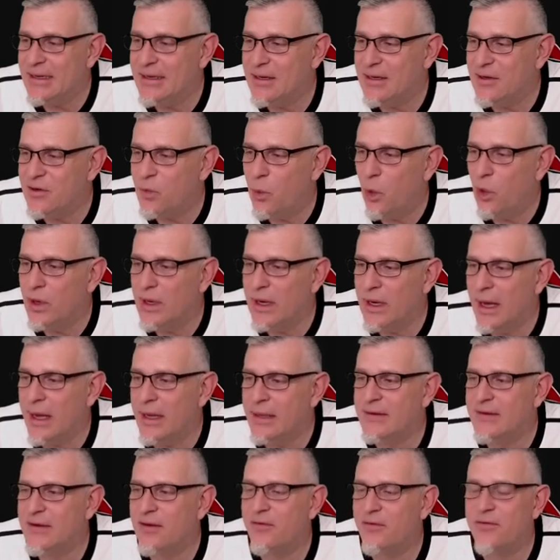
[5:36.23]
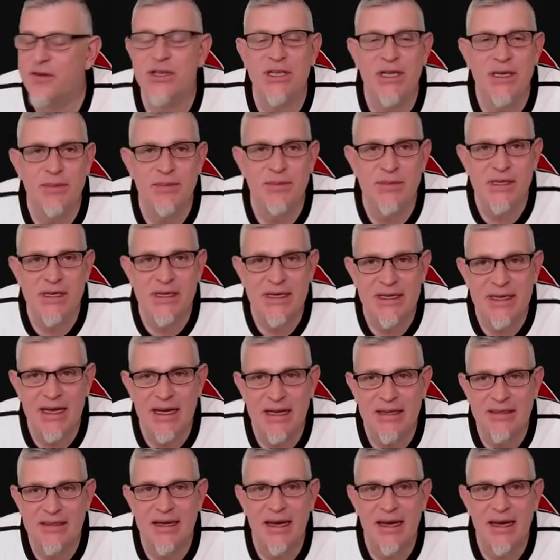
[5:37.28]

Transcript: des Monats verschiebt sich das.